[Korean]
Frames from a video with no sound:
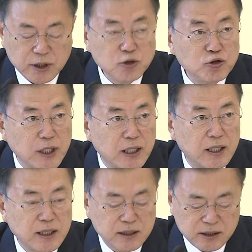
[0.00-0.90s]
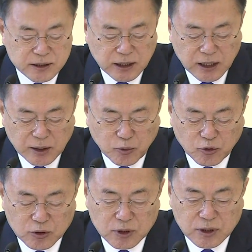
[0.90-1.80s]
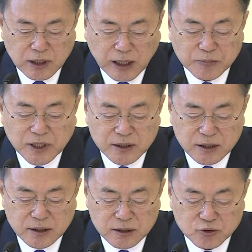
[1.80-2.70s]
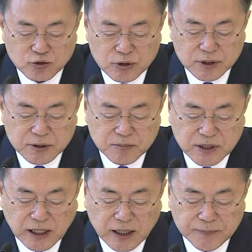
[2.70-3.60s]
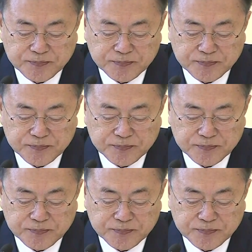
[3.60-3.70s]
인류의 일상 회복을 앞당겨 줄 것입니다.